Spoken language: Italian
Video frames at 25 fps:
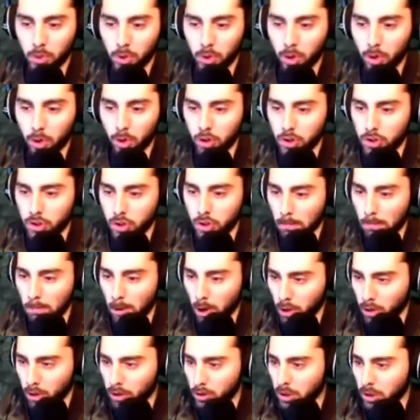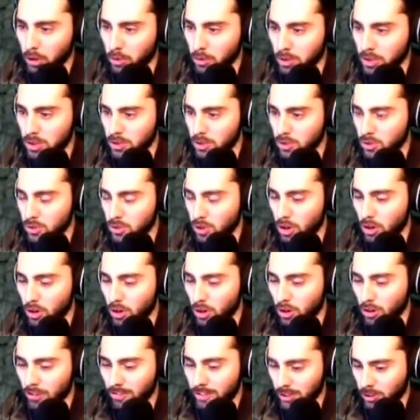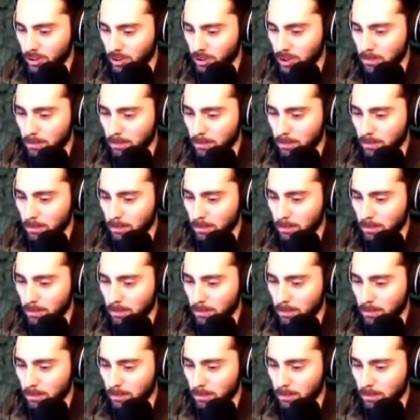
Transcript: non sopporto di questo gioco Il fatto di